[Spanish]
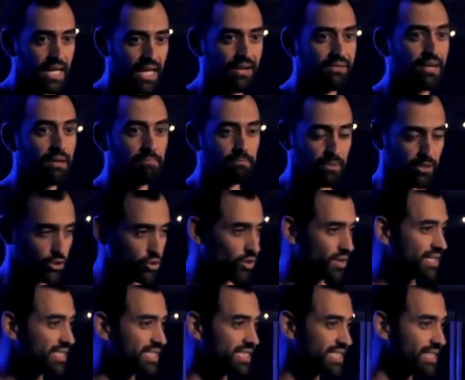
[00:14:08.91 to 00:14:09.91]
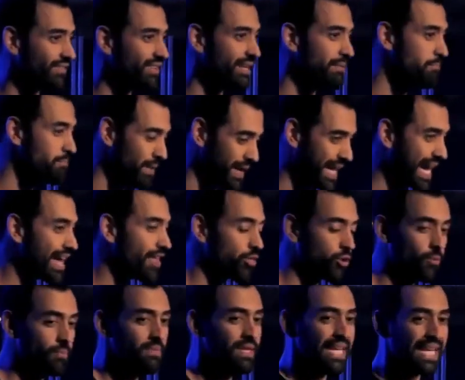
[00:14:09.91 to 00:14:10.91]
que habían personas que estaban en
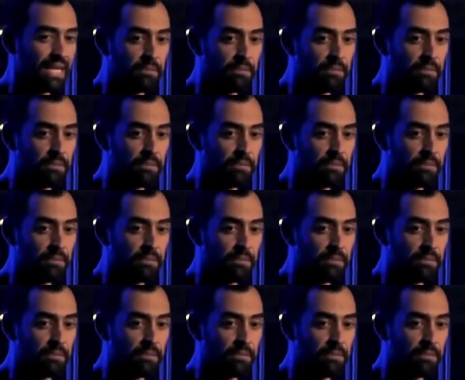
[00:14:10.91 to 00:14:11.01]
pecado